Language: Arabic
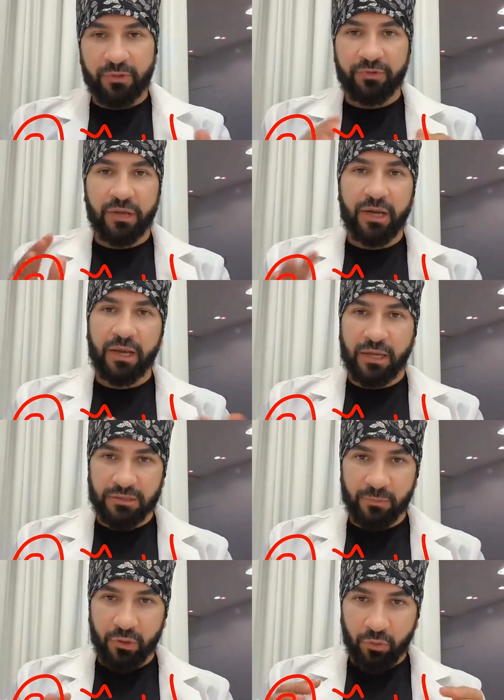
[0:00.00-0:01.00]
في على
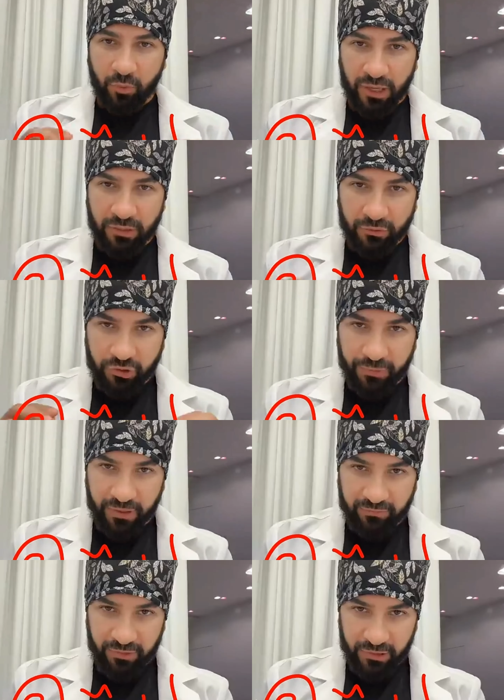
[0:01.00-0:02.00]
حسب ولكن
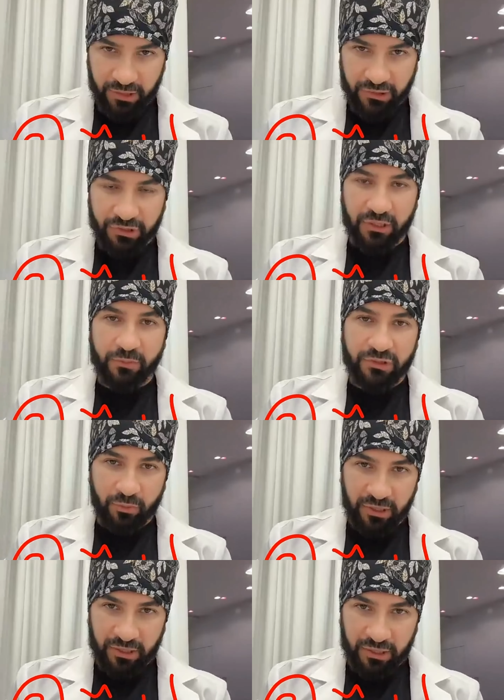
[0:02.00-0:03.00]
يعتبر افضل علاج على
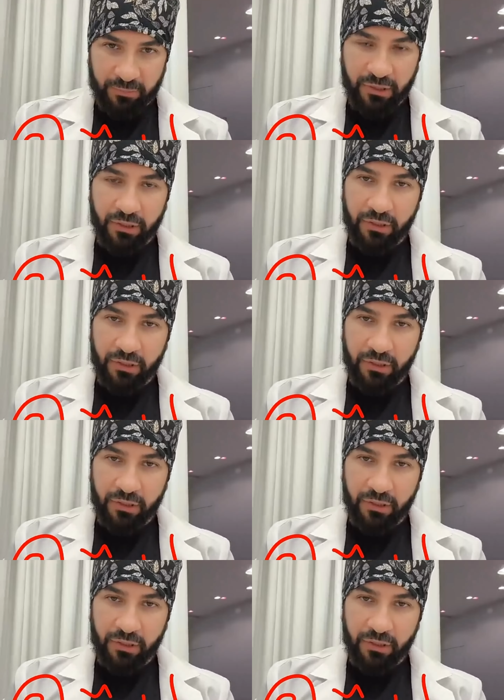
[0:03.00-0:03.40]
مستوى العالم